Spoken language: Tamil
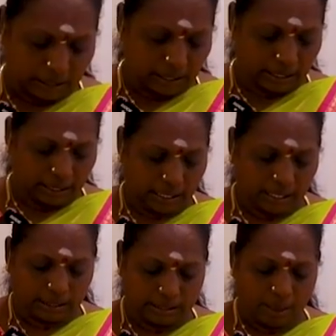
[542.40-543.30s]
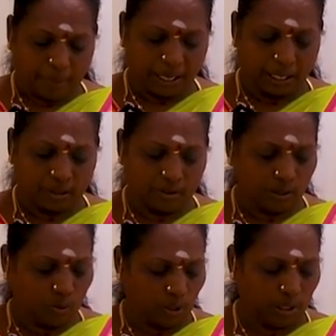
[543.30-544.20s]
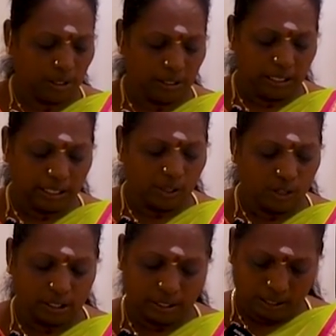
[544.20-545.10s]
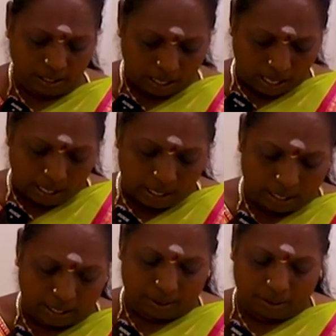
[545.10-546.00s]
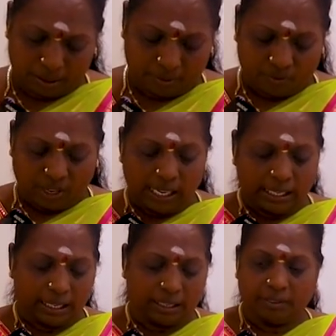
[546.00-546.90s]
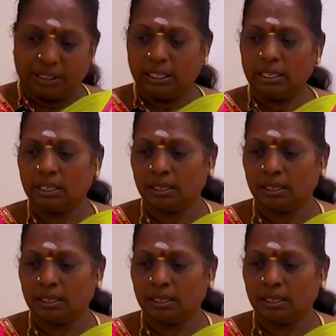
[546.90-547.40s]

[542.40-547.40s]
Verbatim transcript: கிட்டத்தட்ட சேப்பங்கிழங்கு வந்து ஒரு ரெண்டு கிலோ இருக்குது வள்ளிக்கிழங்கு வந்து